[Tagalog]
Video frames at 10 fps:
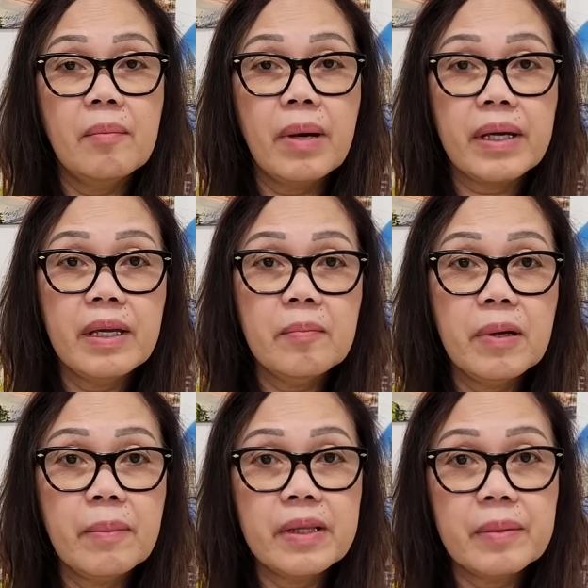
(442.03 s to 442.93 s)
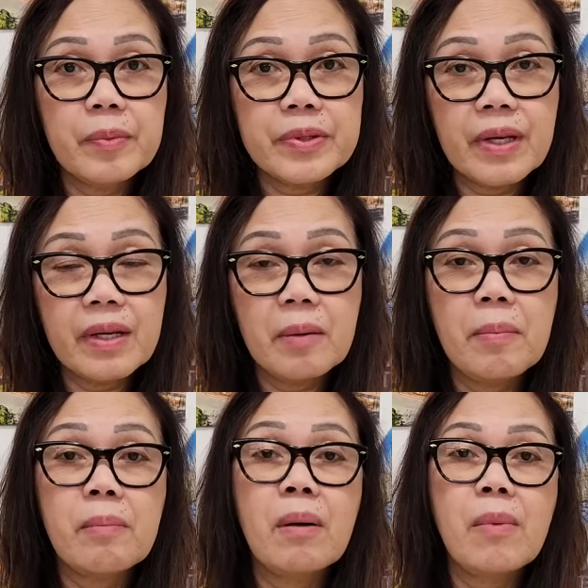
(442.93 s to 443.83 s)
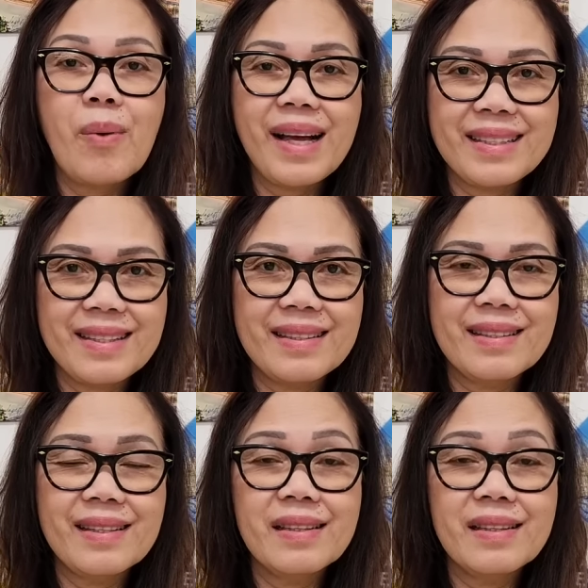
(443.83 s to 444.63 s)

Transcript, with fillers: mag implement po sila ng pagbabawas.